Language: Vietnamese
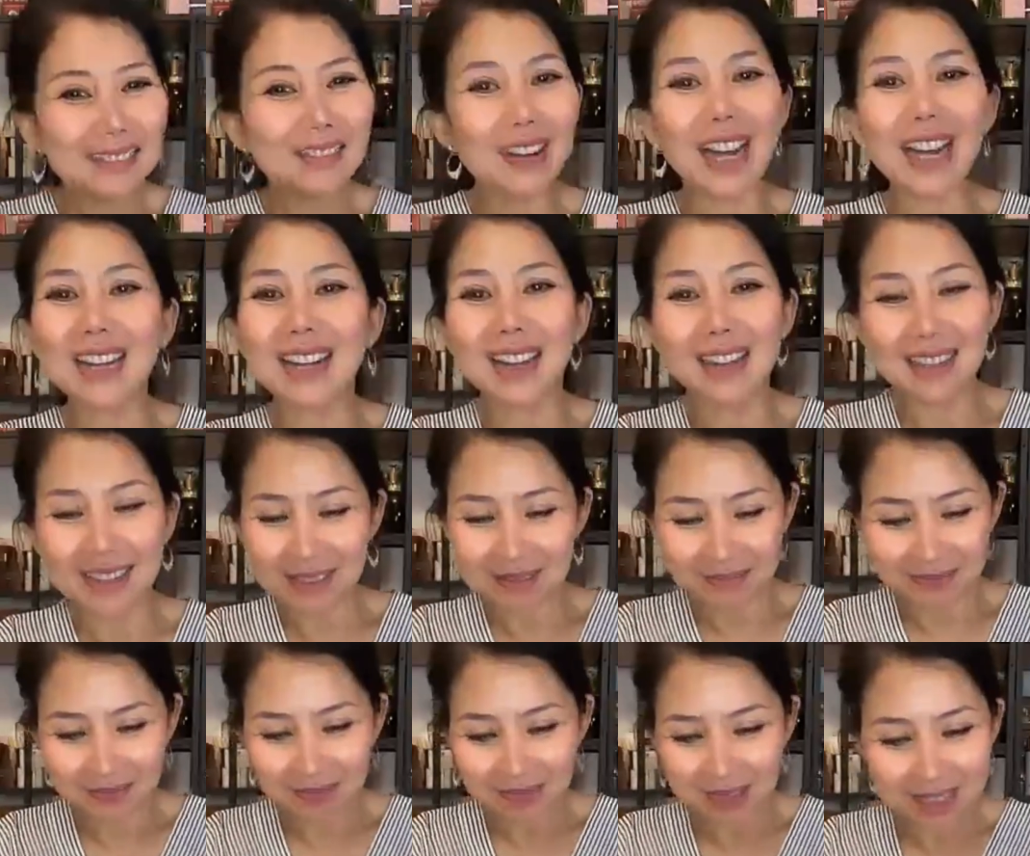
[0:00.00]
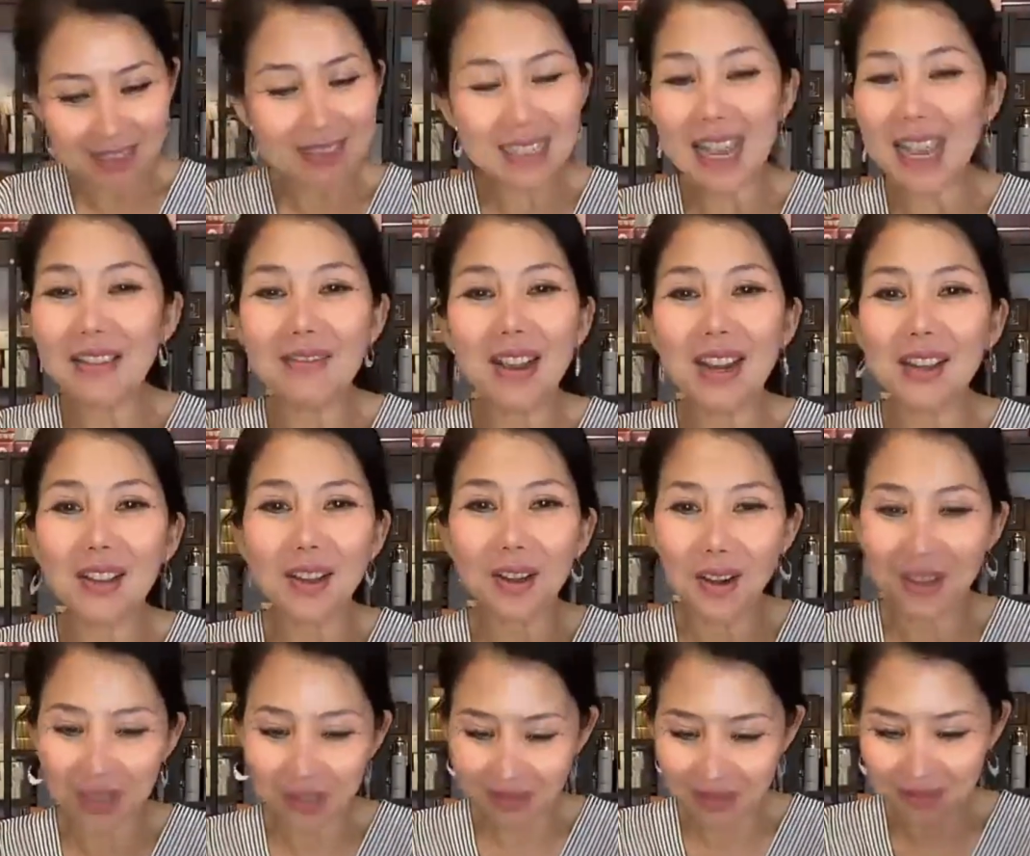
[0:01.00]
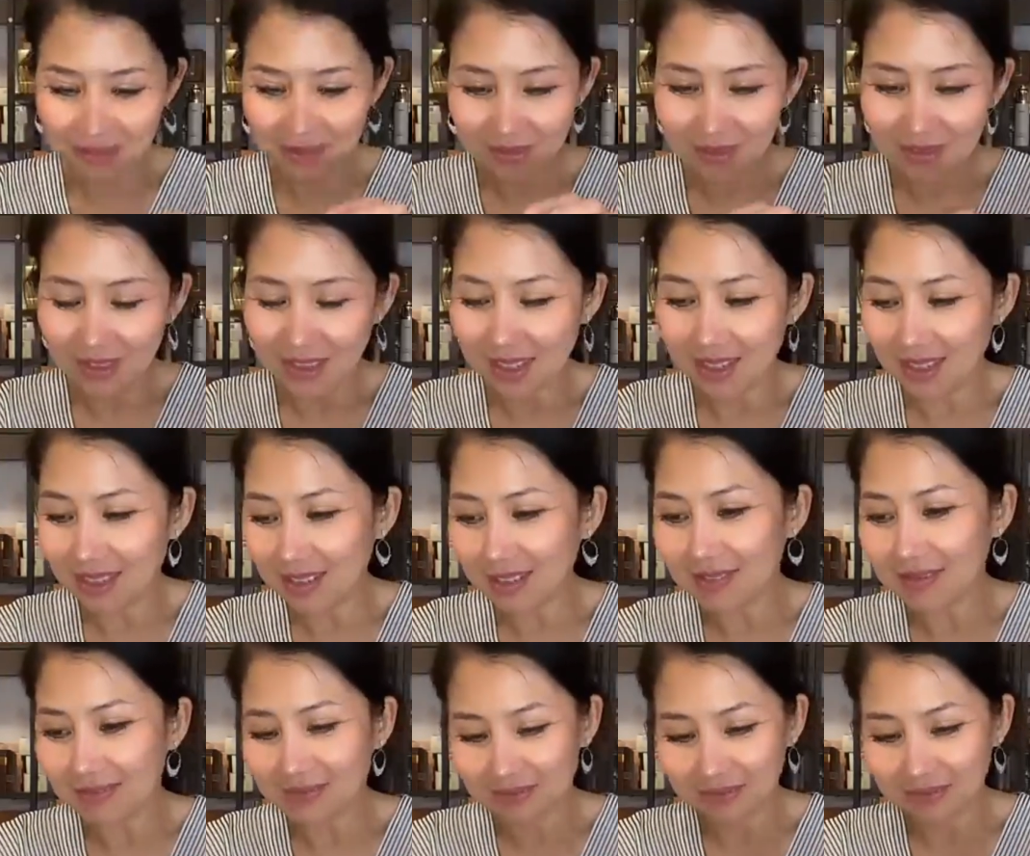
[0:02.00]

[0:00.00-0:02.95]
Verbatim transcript: cứ vậy đấy cứ xài vậy thôi đó.